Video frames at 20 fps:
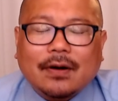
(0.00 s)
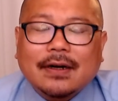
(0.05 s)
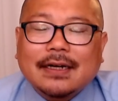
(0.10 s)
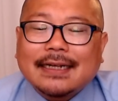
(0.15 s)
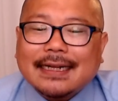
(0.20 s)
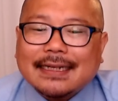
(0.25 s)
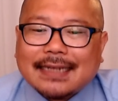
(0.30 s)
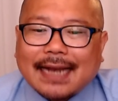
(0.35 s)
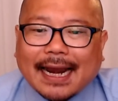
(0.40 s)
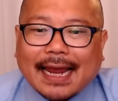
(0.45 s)

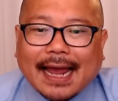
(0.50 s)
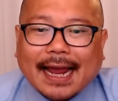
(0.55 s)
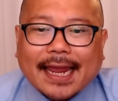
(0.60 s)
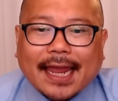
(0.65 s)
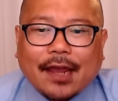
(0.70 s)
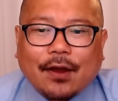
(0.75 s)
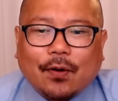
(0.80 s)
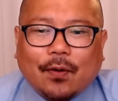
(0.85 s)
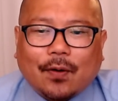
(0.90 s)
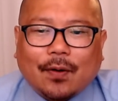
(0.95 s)

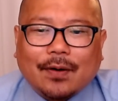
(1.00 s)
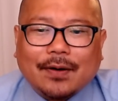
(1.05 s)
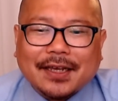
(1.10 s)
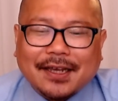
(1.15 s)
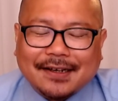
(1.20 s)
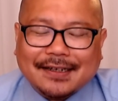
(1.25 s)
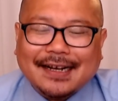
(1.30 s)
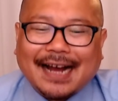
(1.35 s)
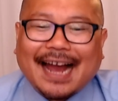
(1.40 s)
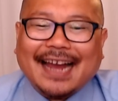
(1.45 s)
사랑해요. 이,
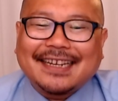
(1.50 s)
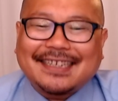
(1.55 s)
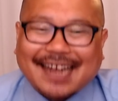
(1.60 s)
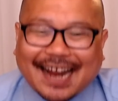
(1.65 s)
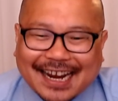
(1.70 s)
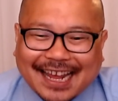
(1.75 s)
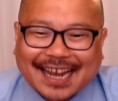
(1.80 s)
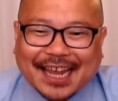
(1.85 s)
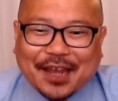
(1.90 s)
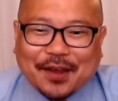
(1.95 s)
아니
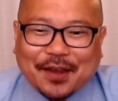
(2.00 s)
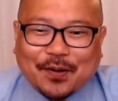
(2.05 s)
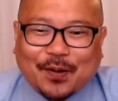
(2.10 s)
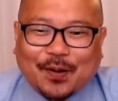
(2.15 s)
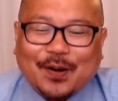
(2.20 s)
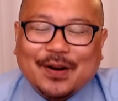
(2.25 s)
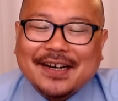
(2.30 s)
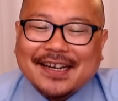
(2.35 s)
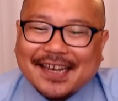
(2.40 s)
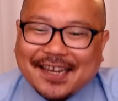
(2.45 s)
사랑해요.
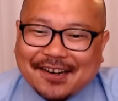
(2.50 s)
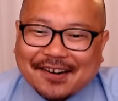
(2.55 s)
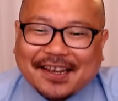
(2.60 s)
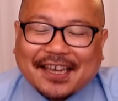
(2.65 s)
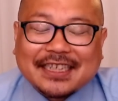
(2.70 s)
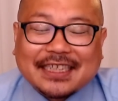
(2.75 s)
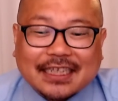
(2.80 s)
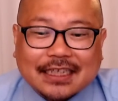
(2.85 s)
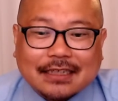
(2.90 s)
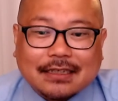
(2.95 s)
이렇게
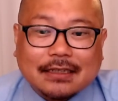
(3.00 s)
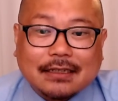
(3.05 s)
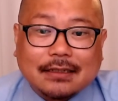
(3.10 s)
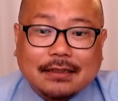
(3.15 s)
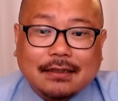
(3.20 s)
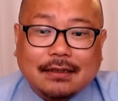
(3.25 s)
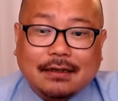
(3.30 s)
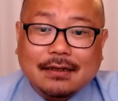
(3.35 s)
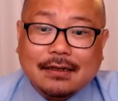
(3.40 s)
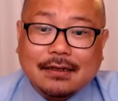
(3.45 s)
쓴
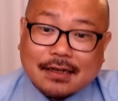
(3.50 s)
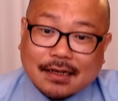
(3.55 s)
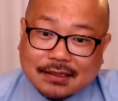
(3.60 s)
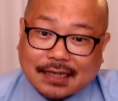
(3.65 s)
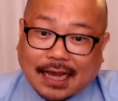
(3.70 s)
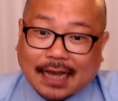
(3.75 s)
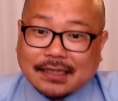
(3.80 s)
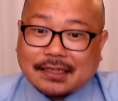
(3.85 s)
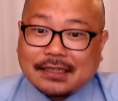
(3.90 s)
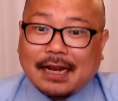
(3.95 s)
글을
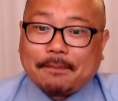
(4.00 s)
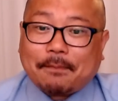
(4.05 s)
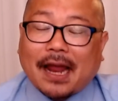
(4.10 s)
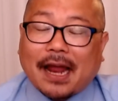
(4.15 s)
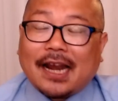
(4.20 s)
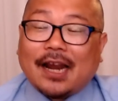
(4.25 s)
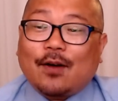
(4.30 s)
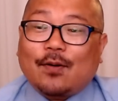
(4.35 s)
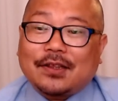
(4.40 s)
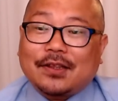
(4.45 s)
자신의
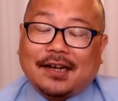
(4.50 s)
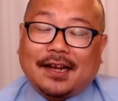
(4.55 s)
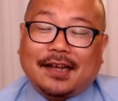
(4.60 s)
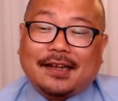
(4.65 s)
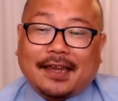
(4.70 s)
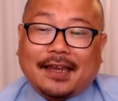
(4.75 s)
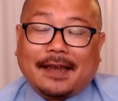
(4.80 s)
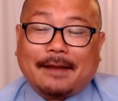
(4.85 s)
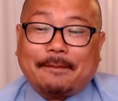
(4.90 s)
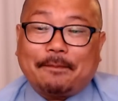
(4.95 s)

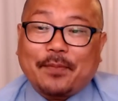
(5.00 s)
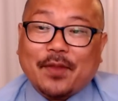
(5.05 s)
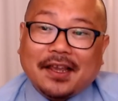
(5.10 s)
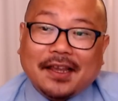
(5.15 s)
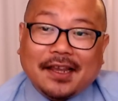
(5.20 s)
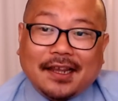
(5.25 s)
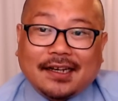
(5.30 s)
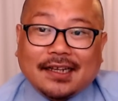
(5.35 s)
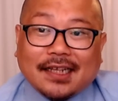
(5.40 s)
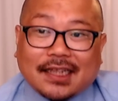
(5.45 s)
팔로워들에게 이
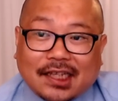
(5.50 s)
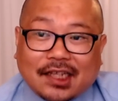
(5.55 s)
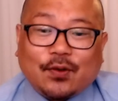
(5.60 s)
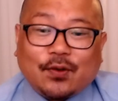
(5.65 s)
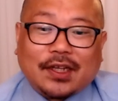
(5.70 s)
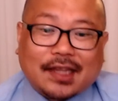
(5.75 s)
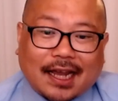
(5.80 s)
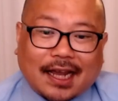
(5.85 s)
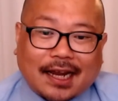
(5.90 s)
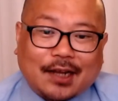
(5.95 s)

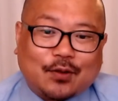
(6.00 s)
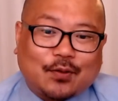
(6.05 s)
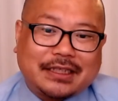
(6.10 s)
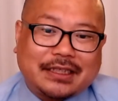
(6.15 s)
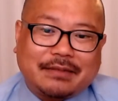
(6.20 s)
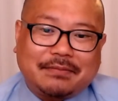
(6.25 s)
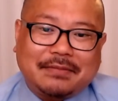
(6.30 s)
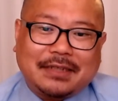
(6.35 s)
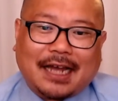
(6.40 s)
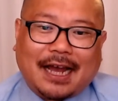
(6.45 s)
리트윗하기도
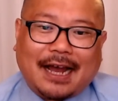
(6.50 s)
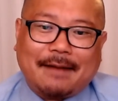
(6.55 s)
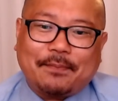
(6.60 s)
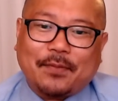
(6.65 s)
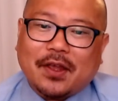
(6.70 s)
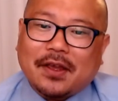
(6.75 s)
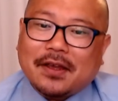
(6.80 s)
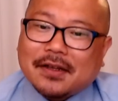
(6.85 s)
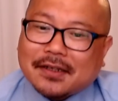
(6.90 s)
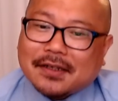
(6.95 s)
했습니다.
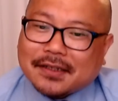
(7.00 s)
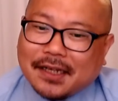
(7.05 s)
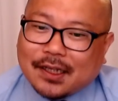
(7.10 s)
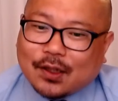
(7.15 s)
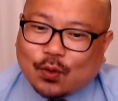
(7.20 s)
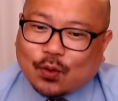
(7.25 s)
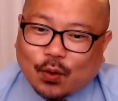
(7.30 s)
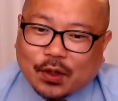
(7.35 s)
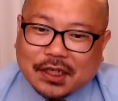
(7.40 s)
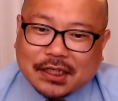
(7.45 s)
이
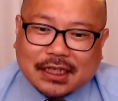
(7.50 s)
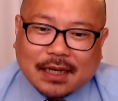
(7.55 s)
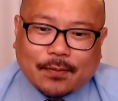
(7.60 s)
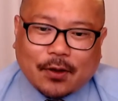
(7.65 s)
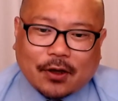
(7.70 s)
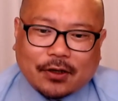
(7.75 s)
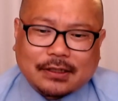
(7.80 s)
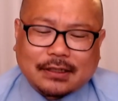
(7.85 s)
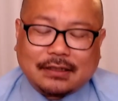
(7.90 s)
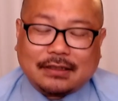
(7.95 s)
또
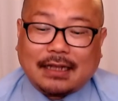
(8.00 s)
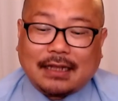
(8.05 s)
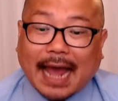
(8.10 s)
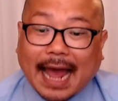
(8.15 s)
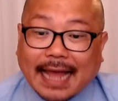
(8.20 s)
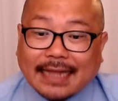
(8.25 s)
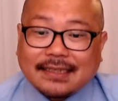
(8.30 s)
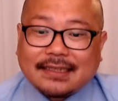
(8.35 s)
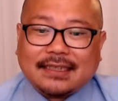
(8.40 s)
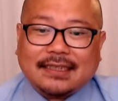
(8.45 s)
이재명은
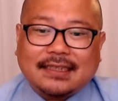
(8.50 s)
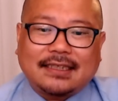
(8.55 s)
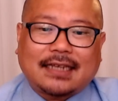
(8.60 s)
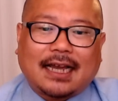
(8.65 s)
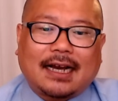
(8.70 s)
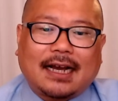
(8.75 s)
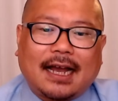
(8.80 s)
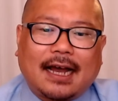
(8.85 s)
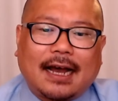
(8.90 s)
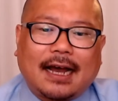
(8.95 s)
한
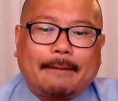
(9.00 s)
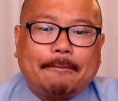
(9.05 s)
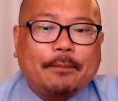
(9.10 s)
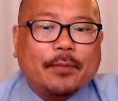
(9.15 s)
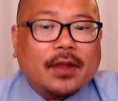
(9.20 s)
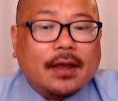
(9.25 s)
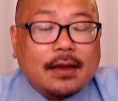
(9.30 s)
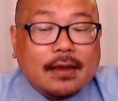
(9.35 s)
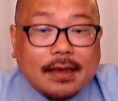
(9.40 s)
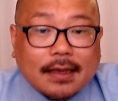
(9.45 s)
지지자가
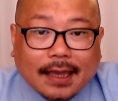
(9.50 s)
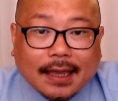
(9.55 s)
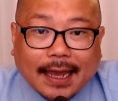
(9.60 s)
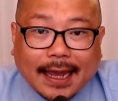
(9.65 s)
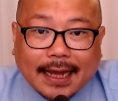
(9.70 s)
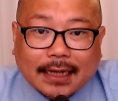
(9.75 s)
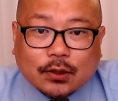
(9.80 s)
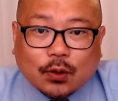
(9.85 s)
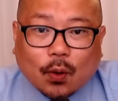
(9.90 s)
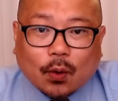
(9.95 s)

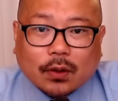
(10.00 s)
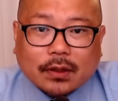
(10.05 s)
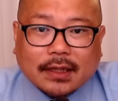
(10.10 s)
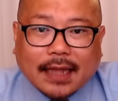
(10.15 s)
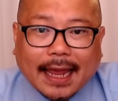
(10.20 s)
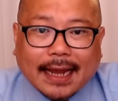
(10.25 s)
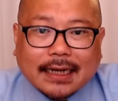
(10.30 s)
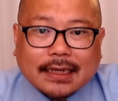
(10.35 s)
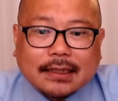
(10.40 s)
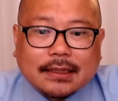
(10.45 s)
계속
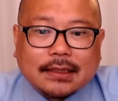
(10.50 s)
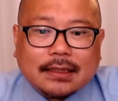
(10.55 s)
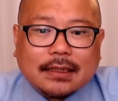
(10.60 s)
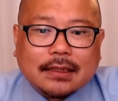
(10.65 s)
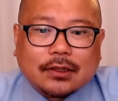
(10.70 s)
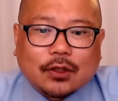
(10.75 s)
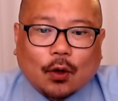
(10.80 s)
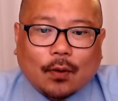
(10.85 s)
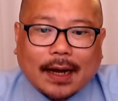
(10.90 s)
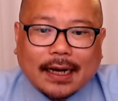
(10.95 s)
댓글
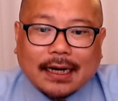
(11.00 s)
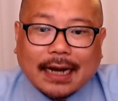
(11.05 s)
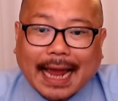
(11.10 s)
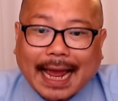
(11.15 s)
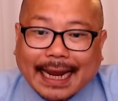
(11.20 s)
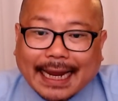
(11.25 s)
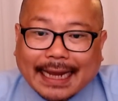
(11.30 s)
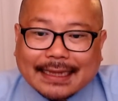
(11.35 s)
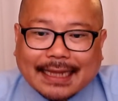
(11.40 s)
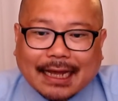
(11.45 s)
정화를
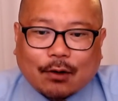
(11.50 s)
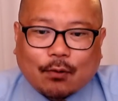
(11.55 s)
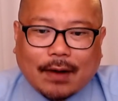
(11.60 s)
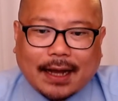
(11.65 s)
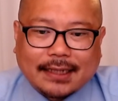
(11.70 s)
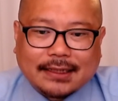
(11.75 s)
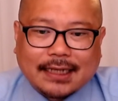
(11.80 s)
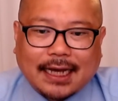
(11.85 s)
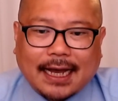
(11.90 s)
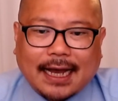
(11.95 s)
하겠다고
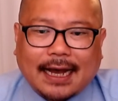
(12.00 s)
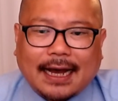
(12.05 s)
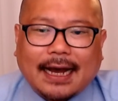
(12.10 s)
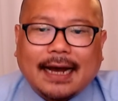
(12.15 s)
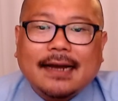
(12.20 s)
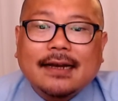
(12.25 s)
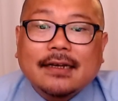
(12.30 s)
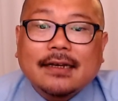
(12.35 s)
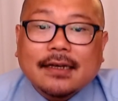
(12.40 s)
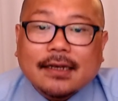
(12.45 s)
하자
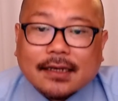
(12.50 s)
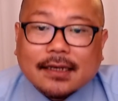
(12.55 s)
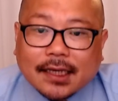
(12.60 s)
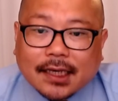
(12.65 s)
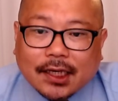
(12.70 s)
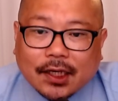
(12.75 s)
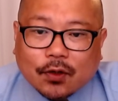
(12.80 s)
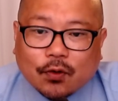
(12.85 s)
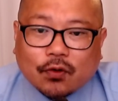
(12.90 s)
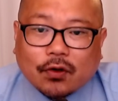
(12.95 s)

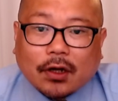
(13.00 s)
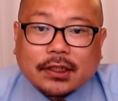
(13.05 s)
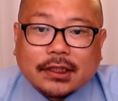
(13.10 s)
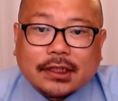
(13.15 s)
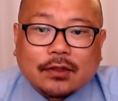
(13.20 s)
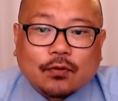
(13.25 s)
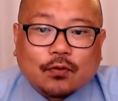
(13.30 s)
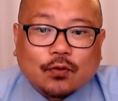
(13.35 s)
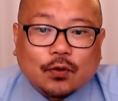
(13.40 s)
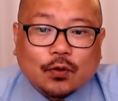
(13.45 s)
기울어진
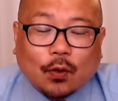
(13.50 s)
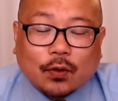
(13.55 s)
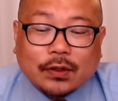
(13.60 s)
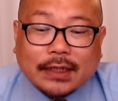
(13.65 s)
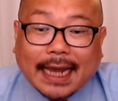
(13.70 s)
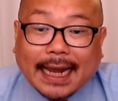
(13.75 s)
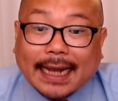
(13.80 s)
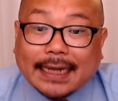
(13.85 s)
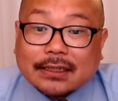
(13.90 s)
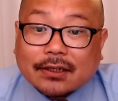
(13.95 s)

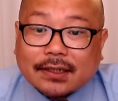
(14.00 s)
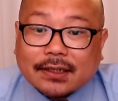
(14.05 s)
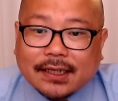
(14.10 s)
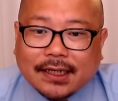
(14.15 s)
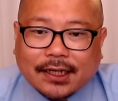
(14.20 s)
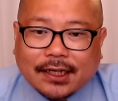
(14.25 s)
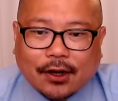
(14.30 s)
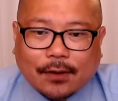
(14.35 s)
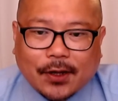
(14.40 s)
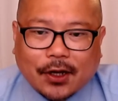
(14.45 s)
운동장에서
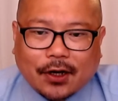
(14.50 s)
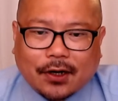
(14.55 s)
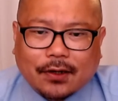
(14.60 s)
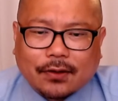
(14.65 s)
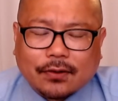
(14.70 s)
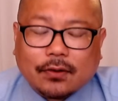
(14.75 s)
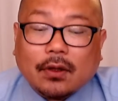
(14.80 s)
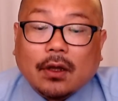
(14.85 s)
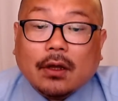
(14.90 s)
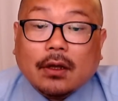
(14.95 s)

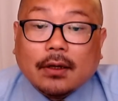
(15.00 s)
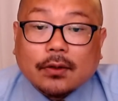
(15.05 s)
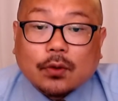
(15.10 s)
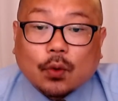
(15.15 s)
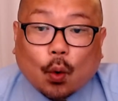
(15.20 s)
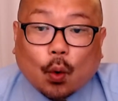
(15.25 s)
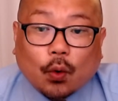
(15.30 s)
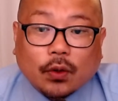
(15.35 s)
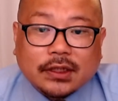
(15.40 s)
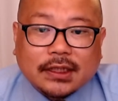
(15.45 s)
이기려면
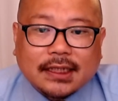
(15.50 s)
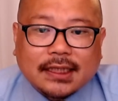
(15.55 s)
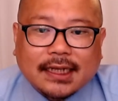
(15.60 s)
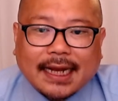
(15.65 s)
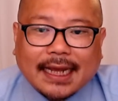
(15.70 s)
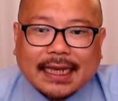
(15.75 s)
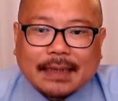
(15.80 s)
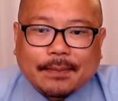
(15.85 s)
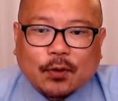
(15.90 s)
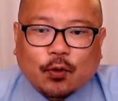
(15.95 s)
동지들의
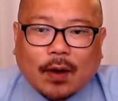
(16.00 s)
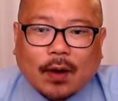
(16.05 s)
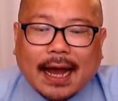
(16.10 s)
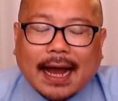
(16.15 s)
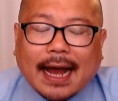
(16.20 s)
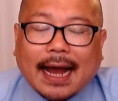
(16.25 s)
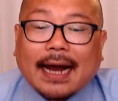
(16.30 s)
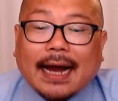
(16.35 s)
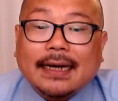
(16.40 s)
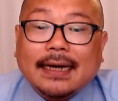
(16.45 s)

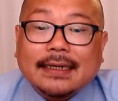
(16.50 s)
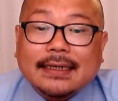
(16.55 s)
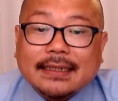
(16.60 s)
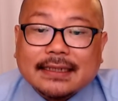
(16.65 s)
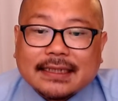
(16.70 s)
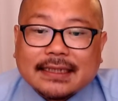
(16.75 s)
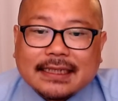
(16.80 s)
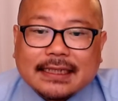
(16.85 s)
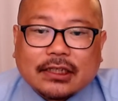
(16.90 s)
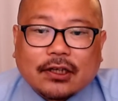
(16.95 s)
힘과
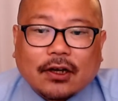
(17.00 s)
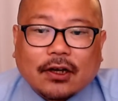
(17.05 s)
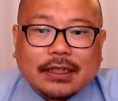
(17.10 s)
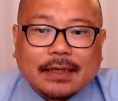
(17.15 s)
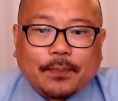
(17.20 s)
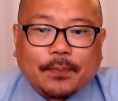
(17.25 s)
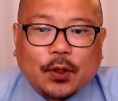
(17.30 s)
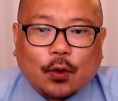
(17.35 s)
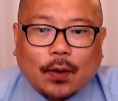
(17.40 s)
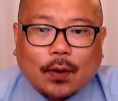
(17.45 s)
실천이
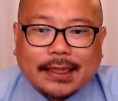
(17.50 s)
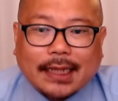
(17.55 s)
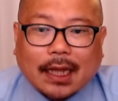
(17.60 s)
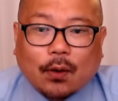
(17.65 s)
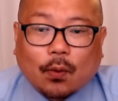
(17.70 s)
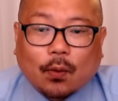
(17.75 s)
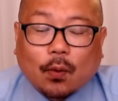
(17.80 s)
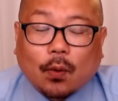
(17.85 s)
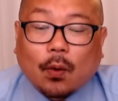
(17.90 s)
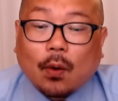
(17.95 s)

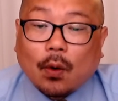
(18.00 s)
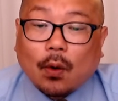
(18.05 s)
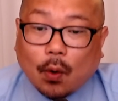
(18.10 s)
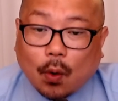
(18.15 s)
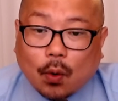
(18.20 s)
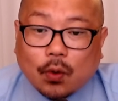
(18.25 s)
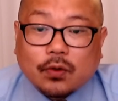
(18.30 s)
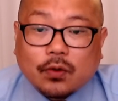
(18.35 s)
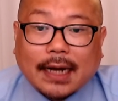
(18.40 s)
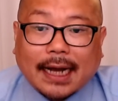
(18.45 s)
필요하다고
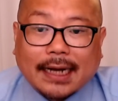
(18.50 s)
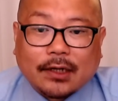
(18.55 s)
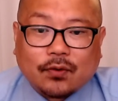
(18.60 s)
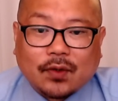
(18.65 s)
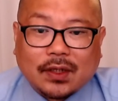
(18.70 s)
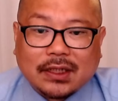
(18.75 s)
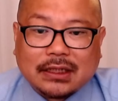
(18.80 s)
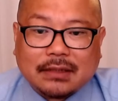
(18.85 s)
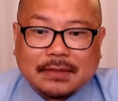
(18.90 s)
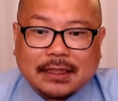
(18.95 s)
호응하기도
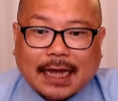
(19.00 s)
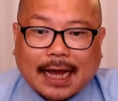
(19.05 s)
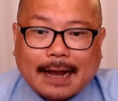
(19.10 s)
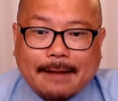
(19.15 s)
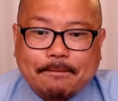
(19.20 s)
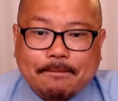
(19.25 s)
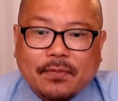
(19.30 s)
했습니다.